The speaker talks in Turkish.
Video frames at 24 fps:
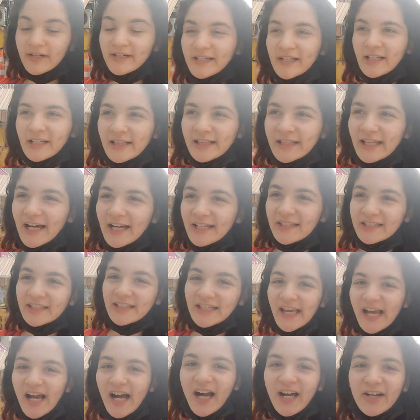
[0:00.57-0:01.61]

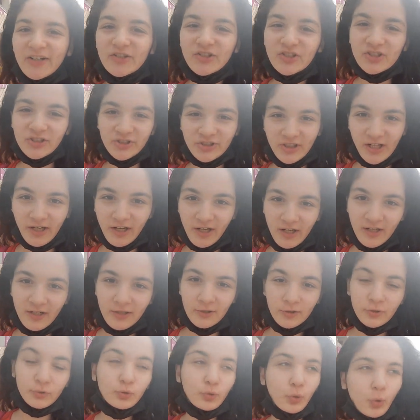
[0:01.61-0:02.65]
Kırtasiye aşkına.
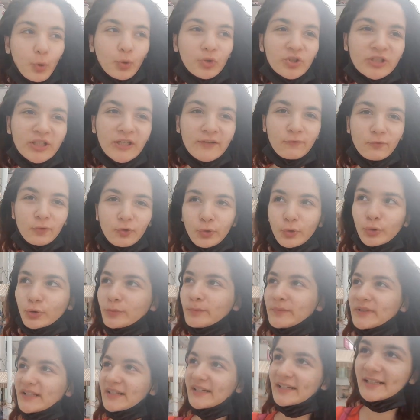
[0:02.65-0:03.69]
Çok seviyorum
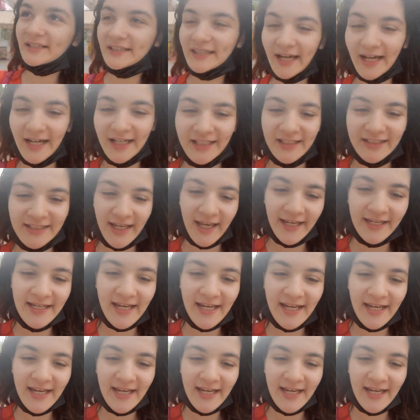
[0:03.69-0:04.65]
kırtasiyeyi.